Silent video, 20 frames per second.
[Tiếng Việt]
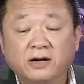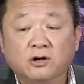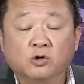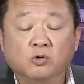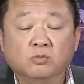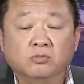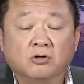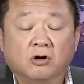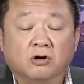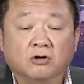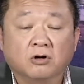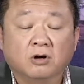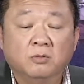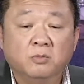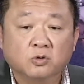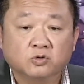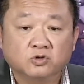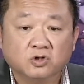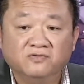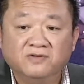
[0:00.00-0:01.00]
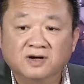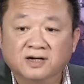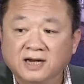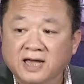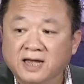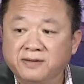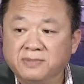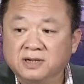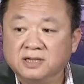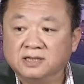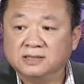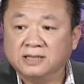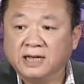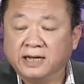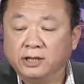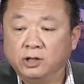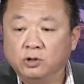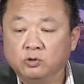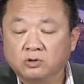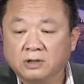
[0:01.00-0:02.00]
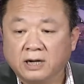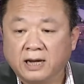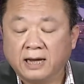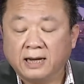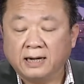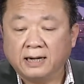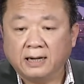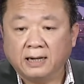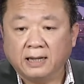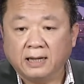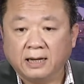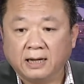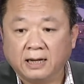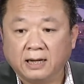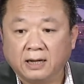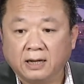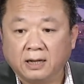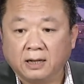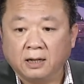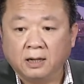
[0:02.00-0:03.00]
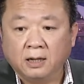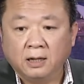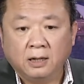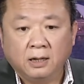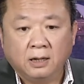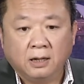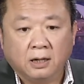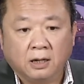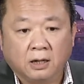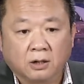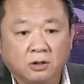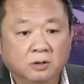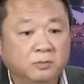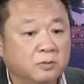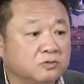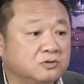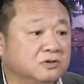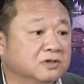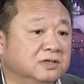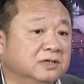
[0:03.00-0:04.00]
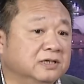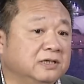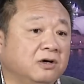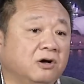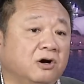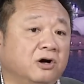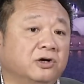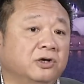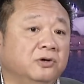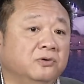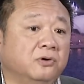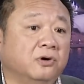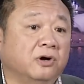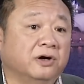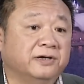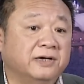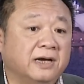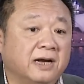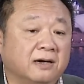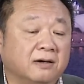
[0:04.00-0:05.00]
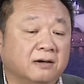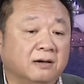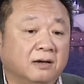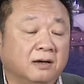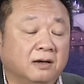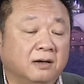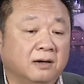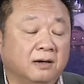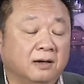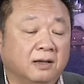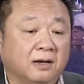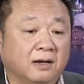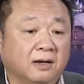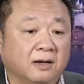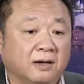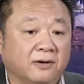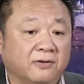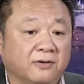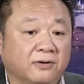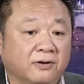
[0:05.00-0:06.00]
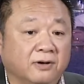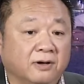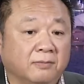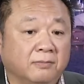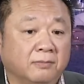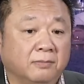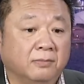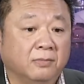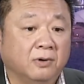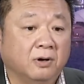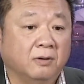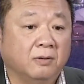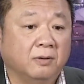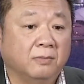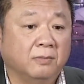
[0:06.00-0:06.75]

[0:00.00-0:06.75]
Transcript: nó cũng còn có một số vấn đề mà người ta nêu ra là ờ, có một số người thì họ kêu gọi rằng đó là ờ, họ,